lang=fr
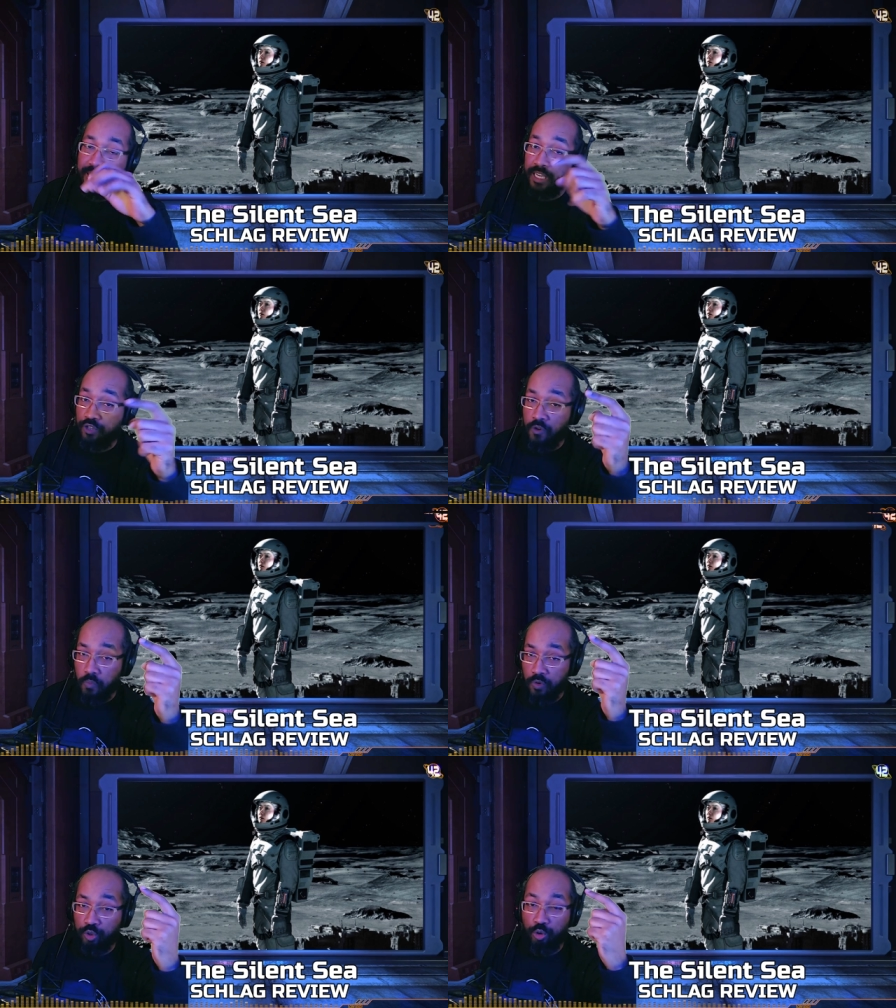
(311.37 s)
Et sachant
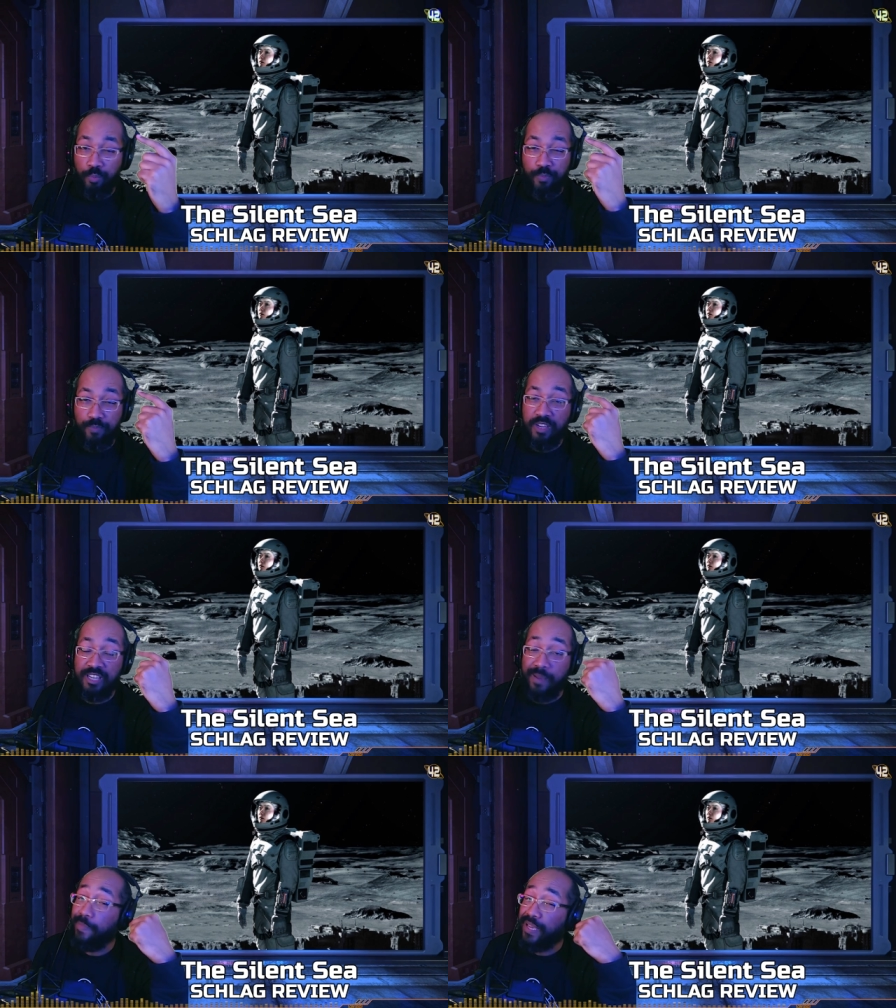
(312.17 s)
que moi je suis
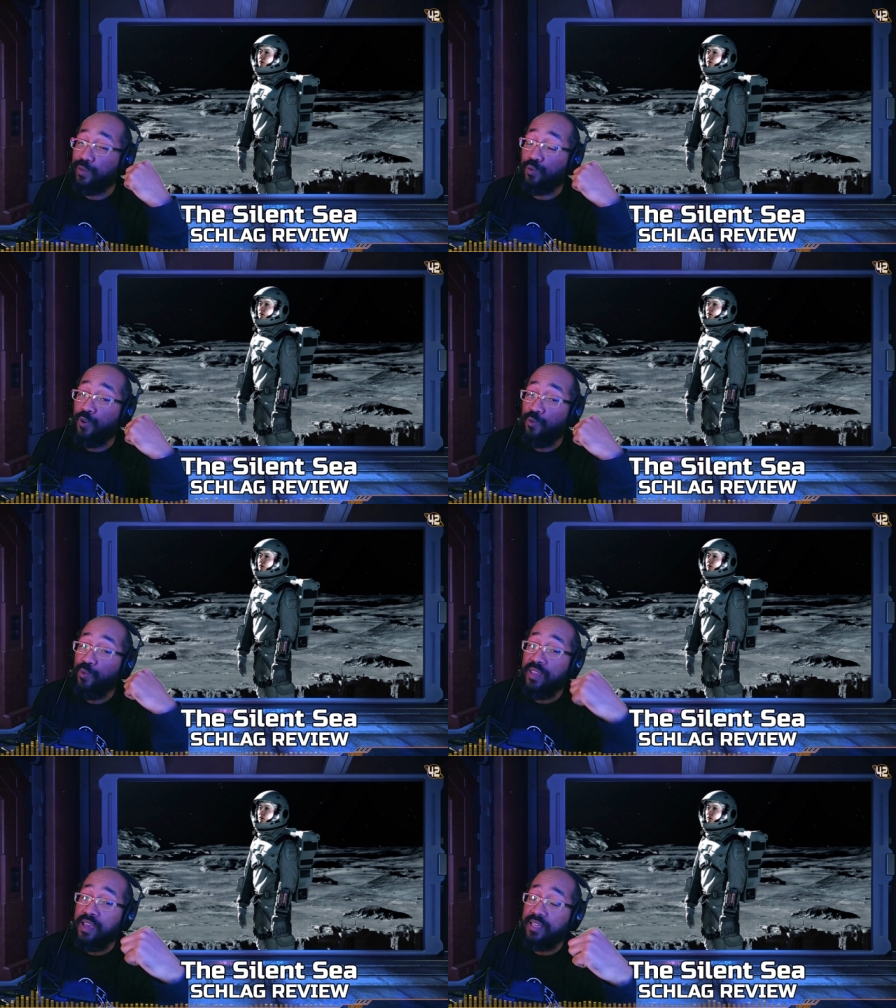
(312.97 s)
déjà pas ce genre
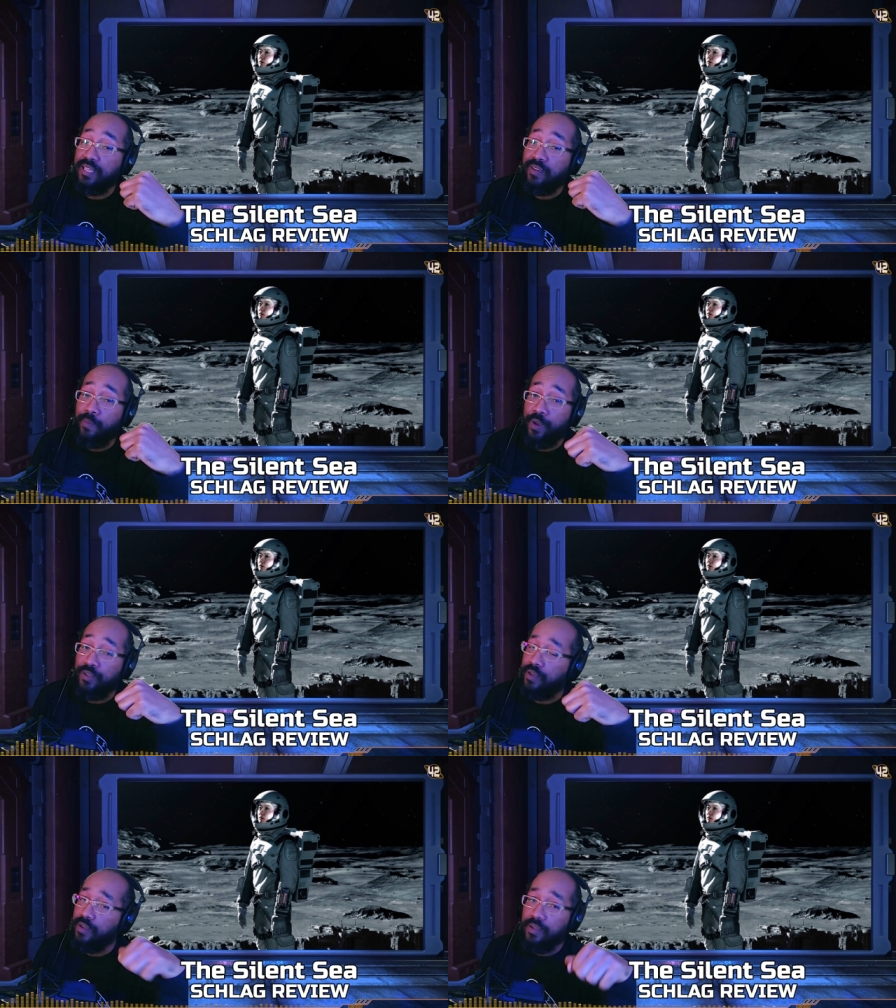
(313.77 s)
de gars qui est en
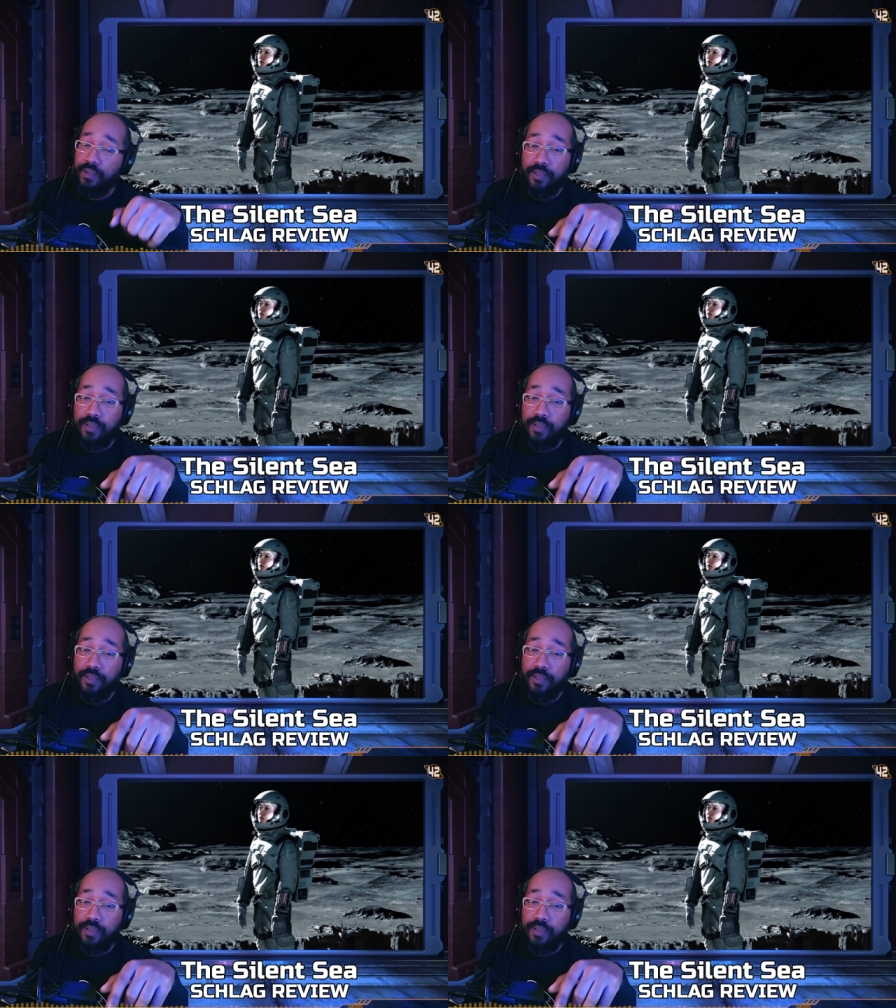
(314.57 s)
mode